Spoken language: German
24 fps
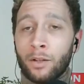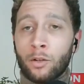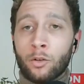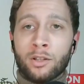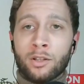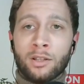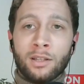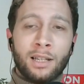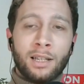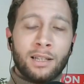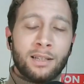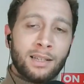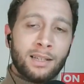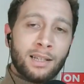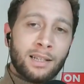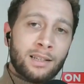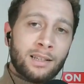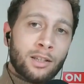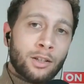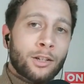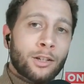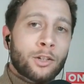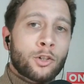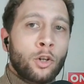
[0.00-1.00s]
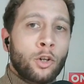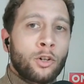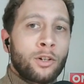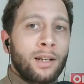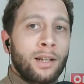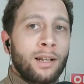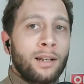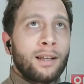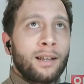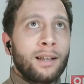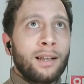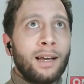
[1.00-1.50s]
Wir nutzen das jetzt schon
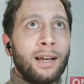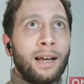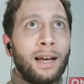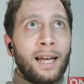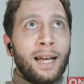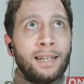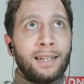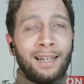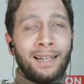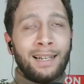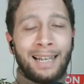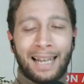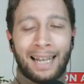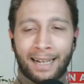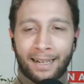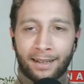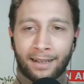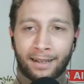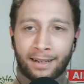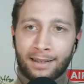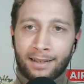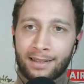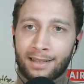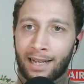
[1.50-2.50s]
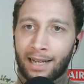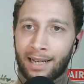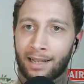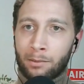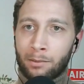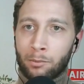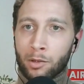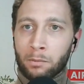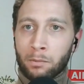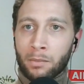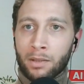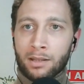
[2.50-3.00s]
eine längere Zeit,
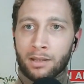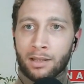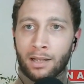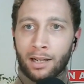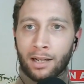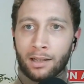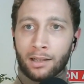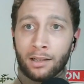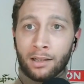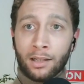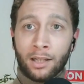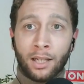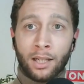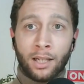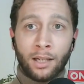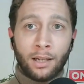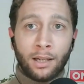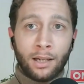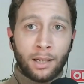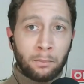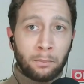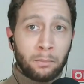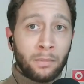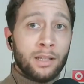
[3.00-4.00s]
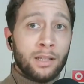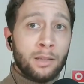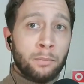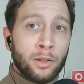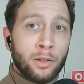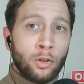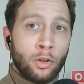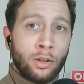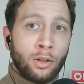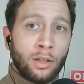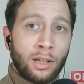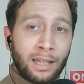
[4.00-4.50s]
muss man sagen. Ähm,
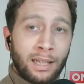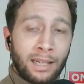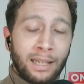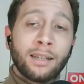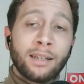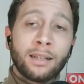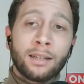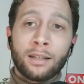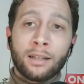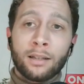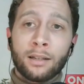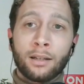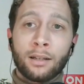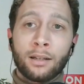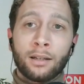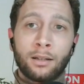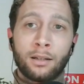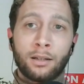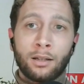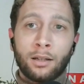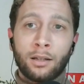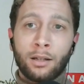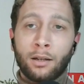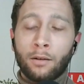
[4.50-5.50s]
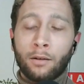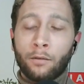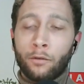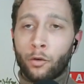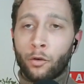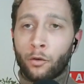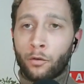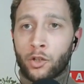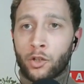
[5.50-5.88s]
insbesondere ich für